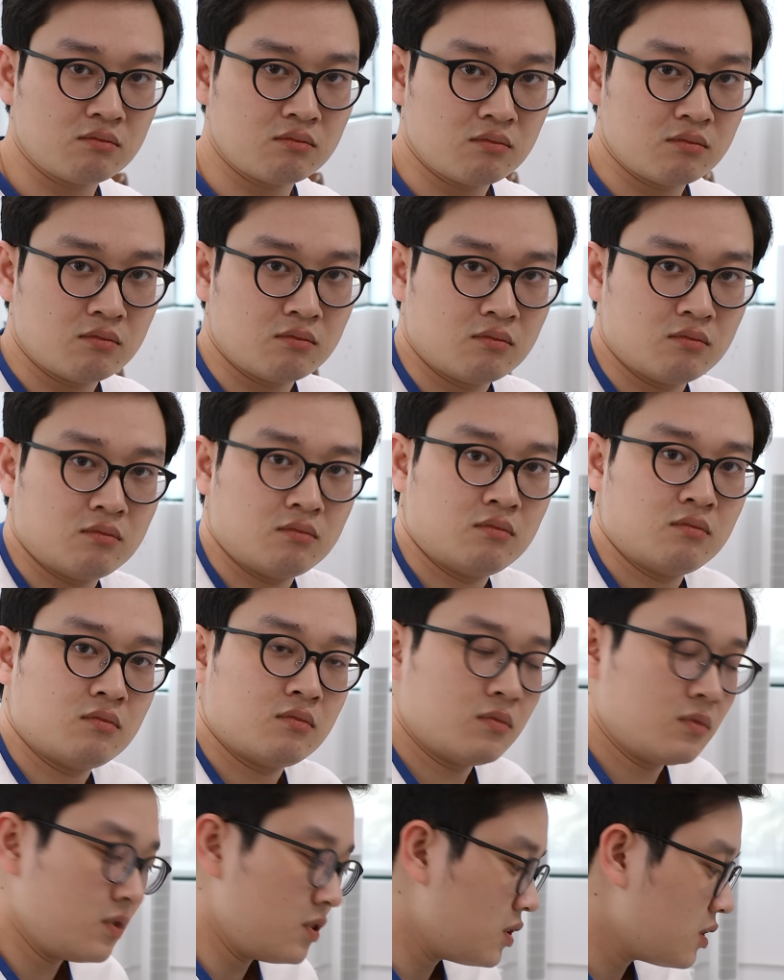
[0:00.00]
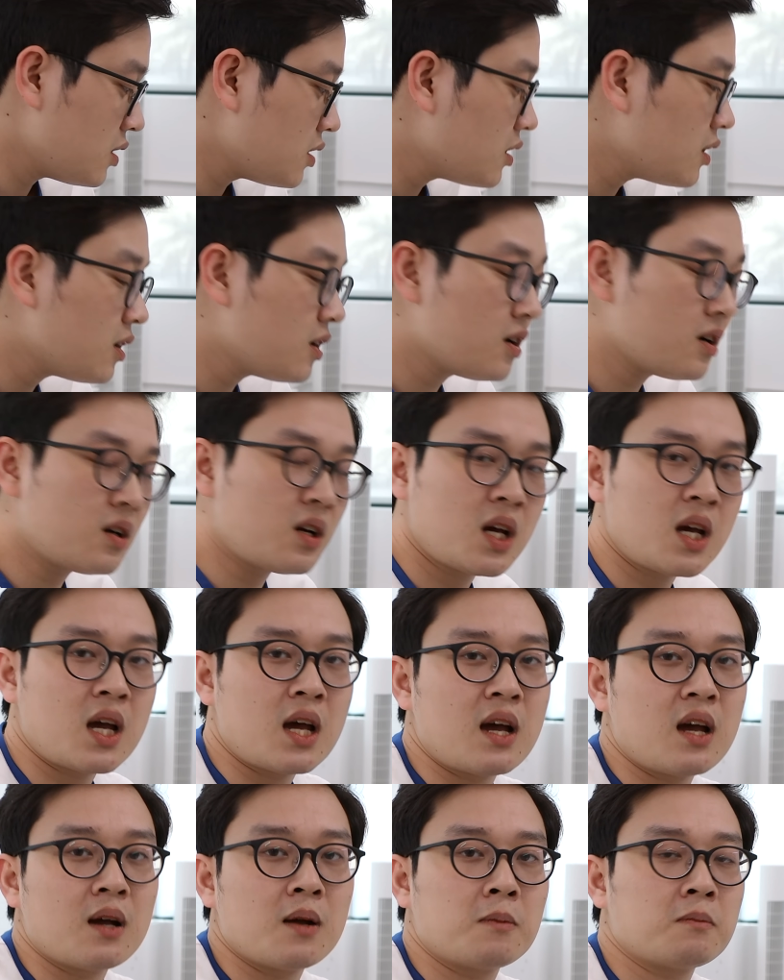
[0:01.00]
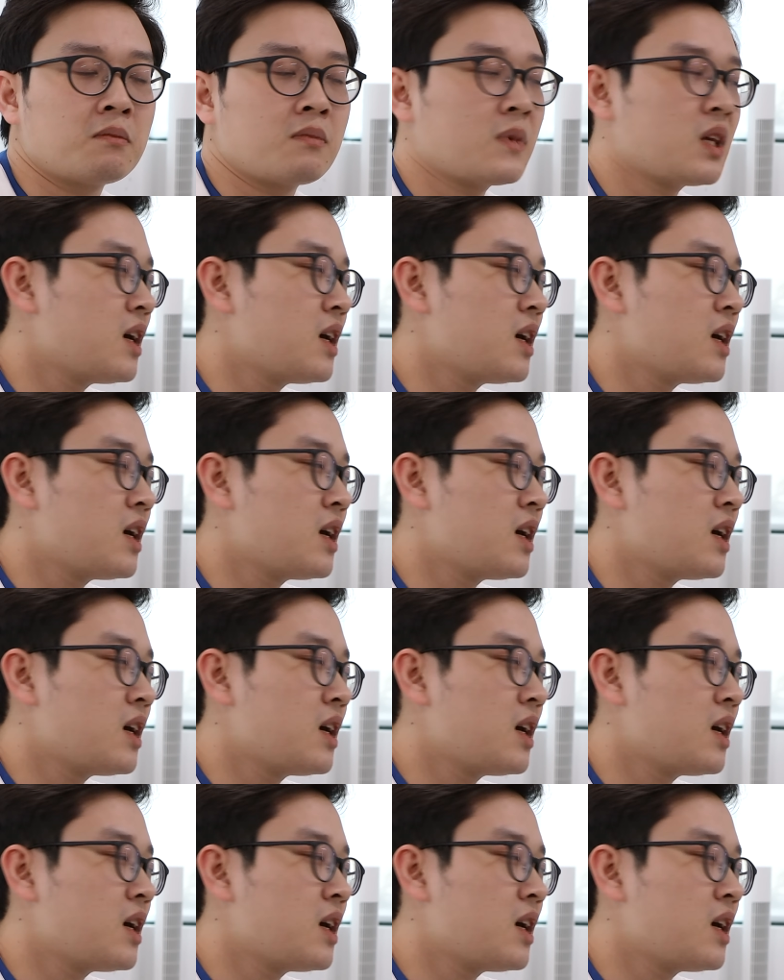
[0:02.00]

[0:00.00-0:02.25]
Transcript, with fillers: gắt thế. Ừ. Chắc chưa đấy.